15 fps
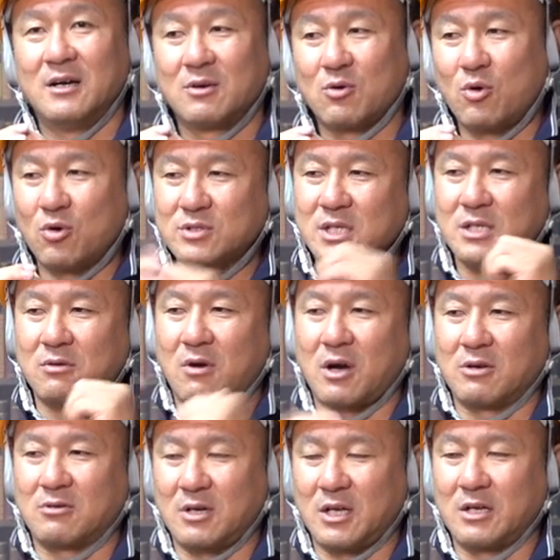口座ってわか
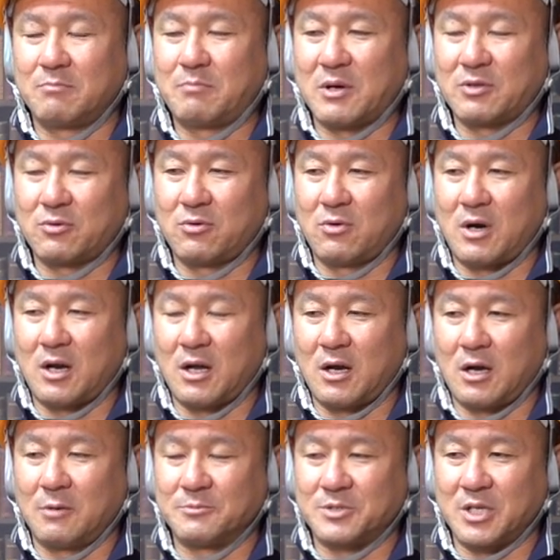るかな一般の子わからん
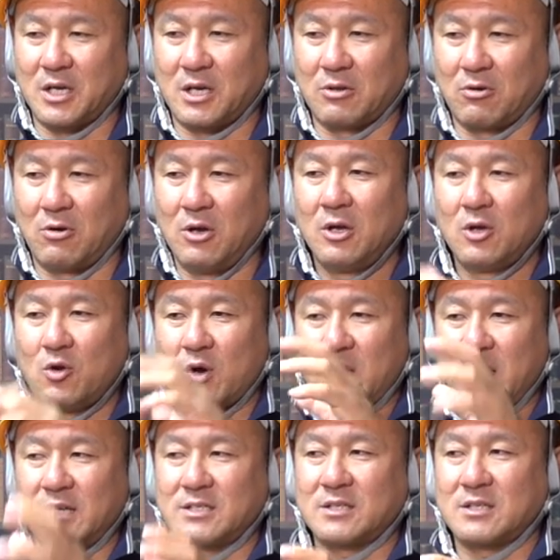かもしれんけど、要は
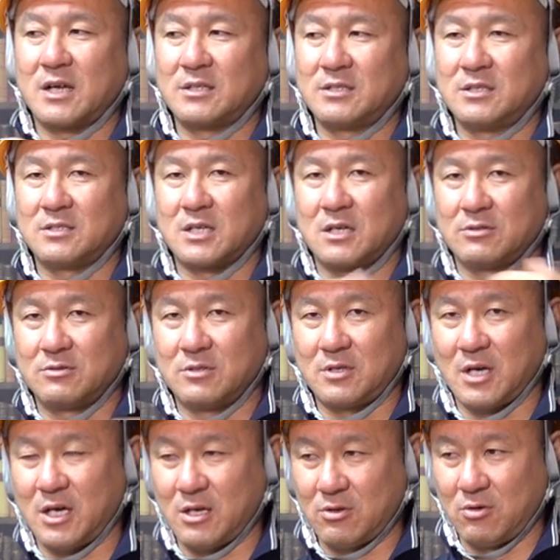会社さんに、じゃあ塗り
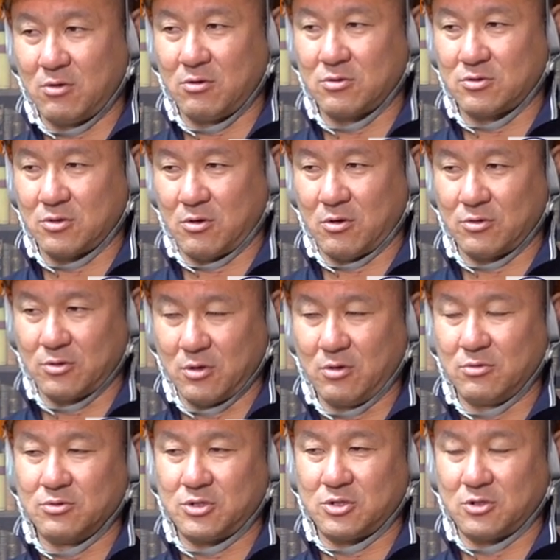替え道場の
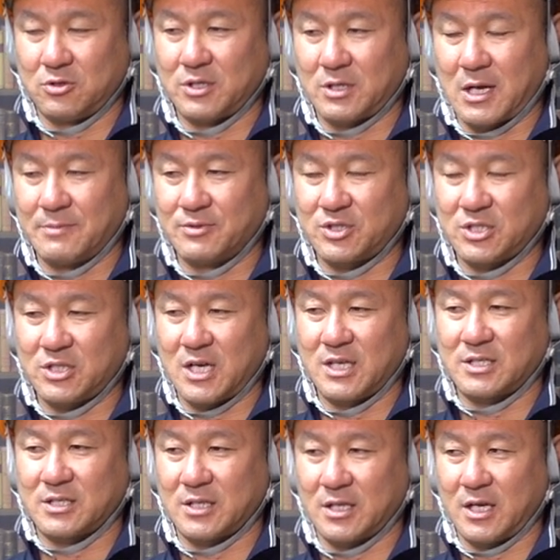うちの株式会
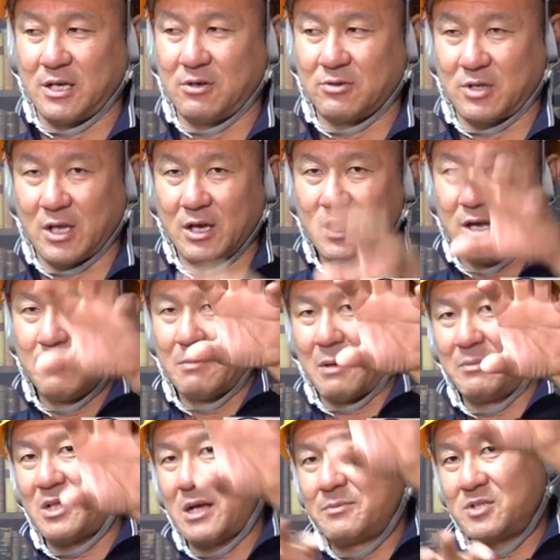社のナイロって、
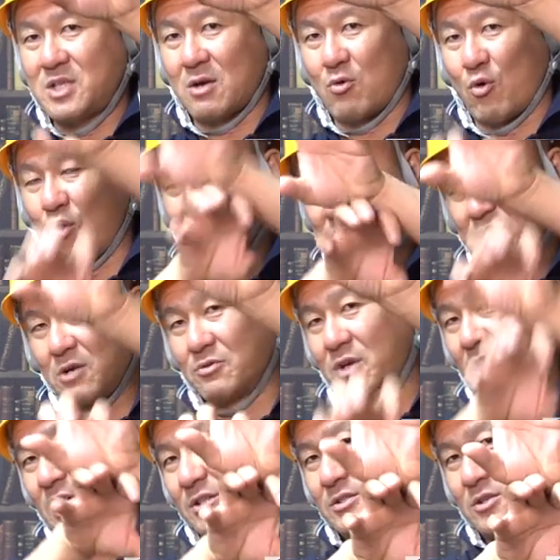南世工は下請け
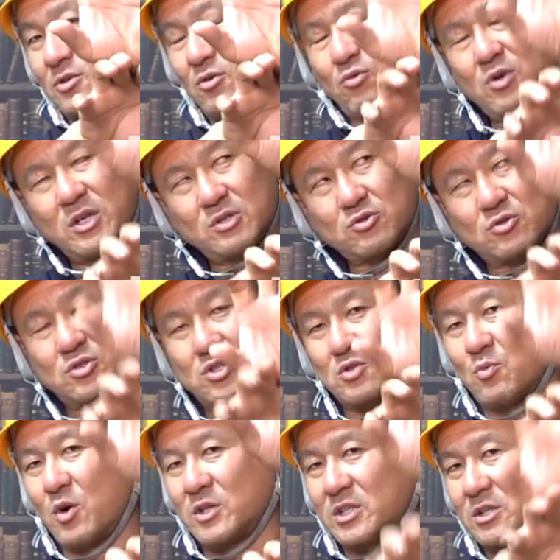なんですけど、この間ちょっと質
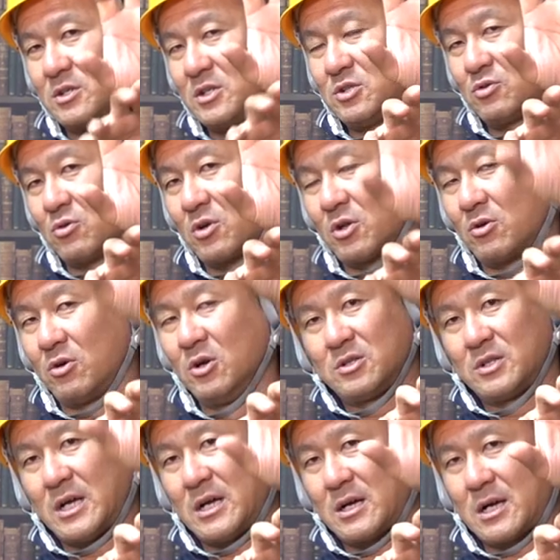問後で言っとくけど、
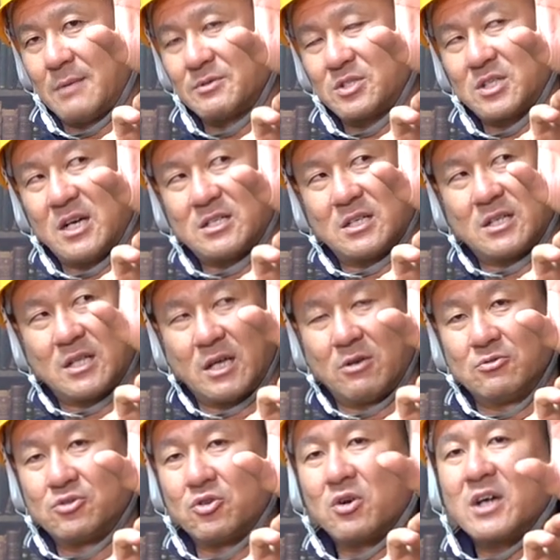株式会社のナイロ、
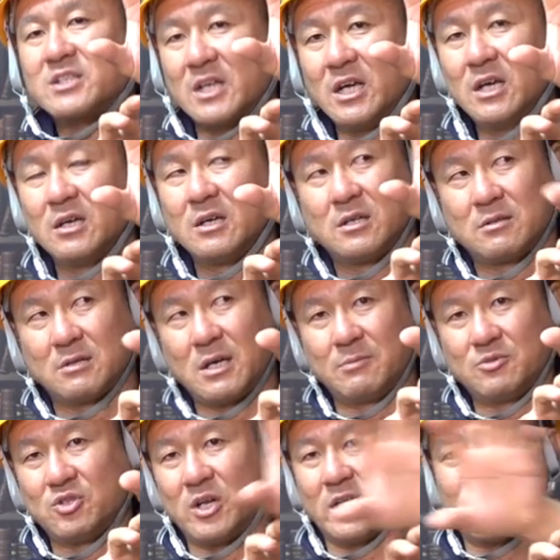うちの会社ね、ね、
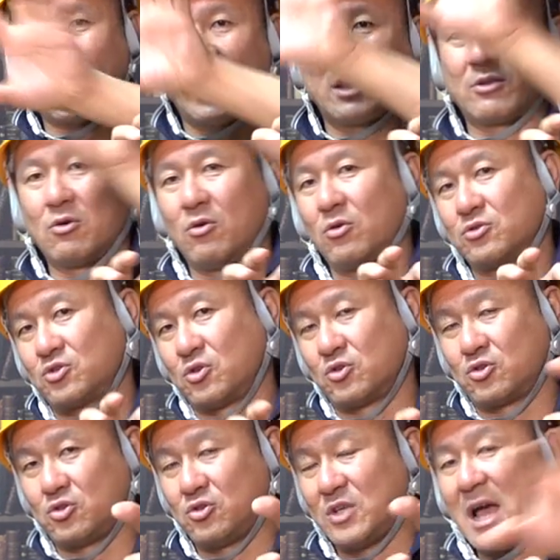みりり会道場っ
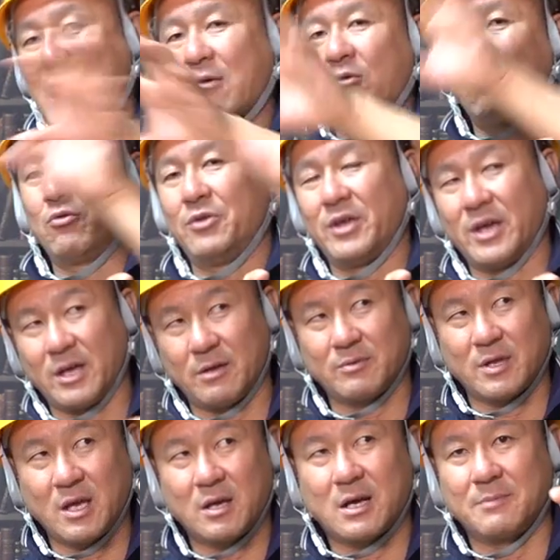ていう屋号で、
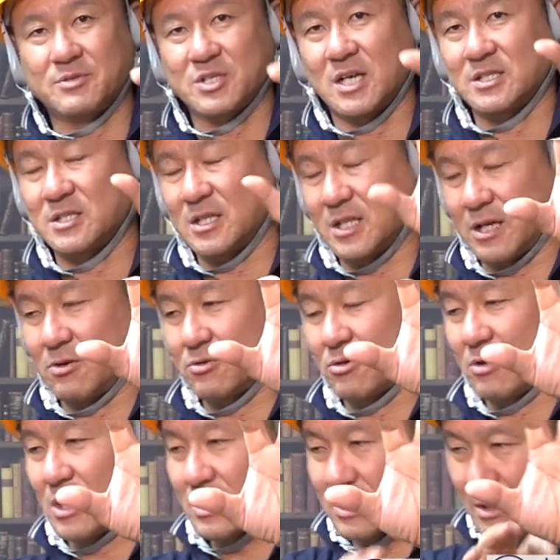ね、株式会社七色っていう
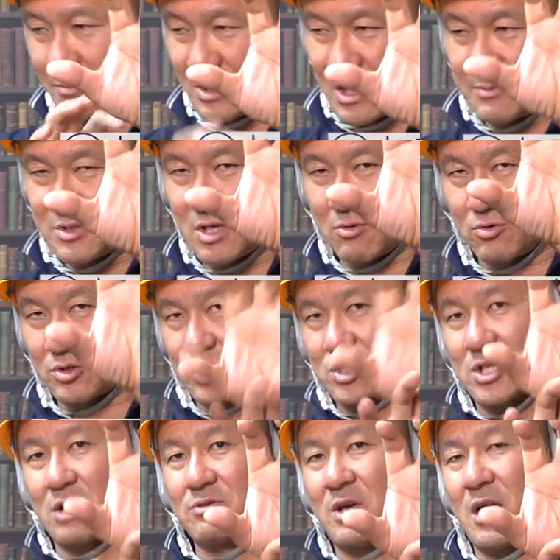のがあって、南瀬港って
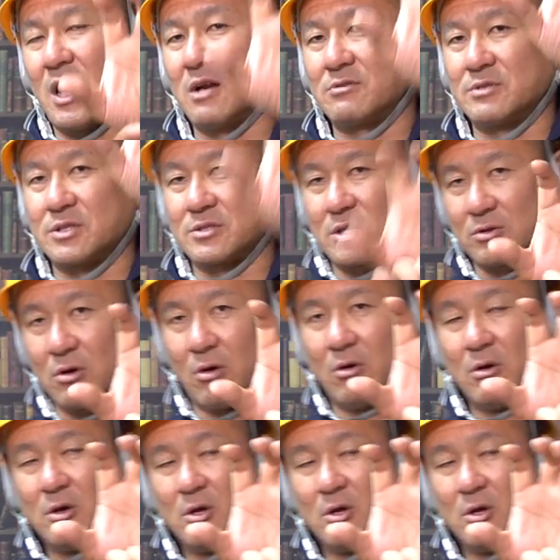下請けがあるんですけど、